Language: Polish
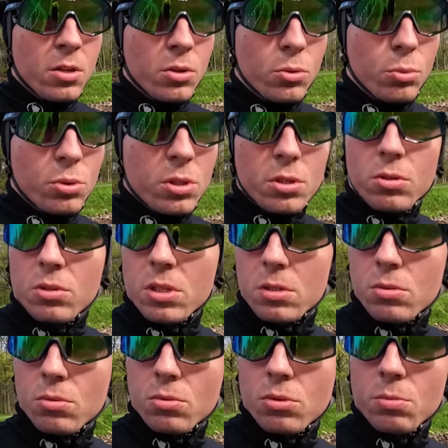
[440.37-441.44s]
Od dłuższego
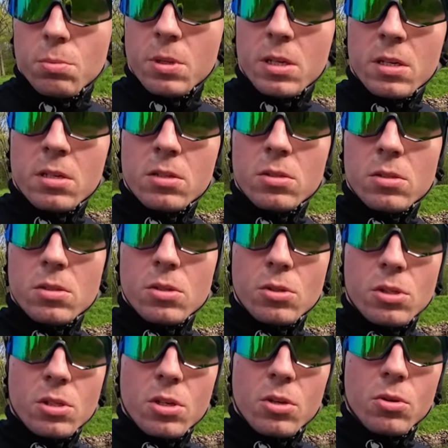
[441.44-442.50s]
czasu już mnie
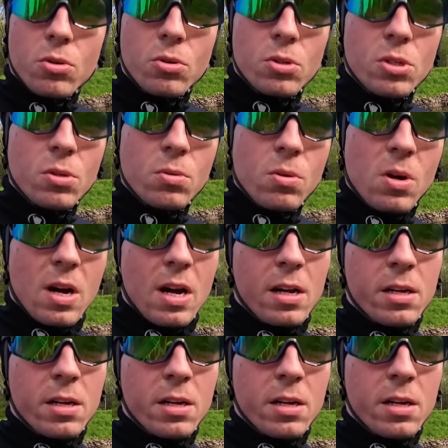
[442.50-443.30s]
coś takiego korciło,